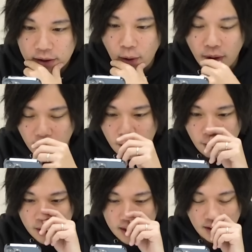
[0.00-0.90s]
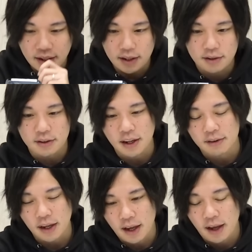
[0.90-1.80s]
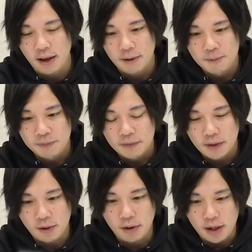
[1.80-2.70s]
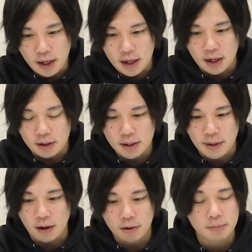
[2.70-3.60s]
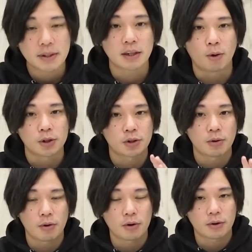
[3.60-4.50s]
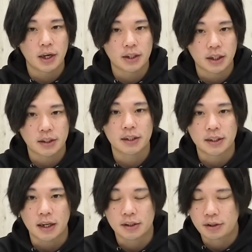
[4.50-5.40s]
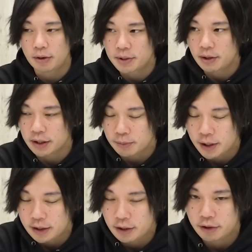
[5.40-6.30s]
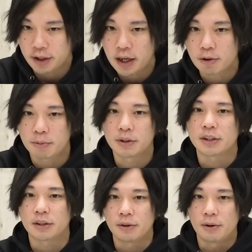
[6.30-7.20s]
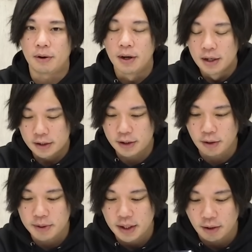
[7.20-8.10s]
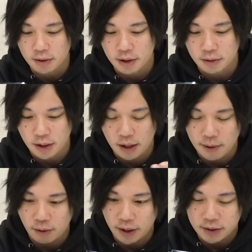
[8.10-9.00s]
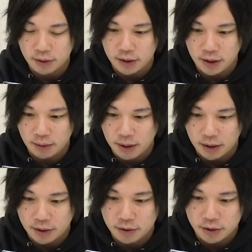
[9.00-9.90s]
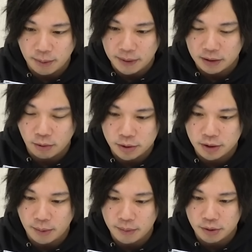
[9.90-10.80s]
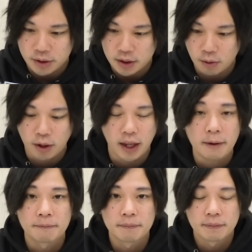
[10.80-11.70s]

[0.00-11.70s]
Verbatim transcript: これこれができるんだよねでこれが今まさに星56のクエストだったじゃないですか月読みゼロなんてもうやってる人いないと思うんですけど月読みゼロっていうので今これやった時に、まあ、ラック90でバッと報酬画面見てほしいんですけどこれね